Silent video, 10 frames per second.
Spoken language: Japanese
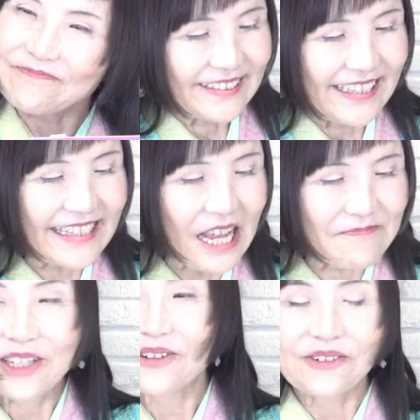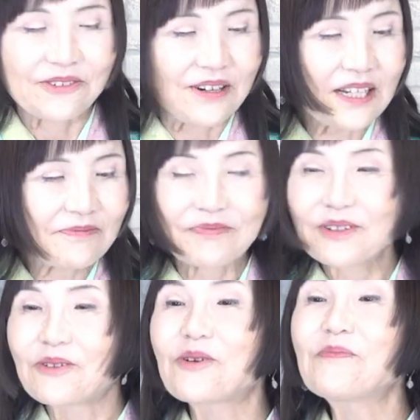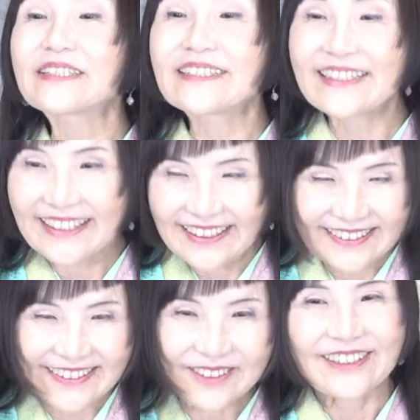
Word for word: さて今日はここまでです。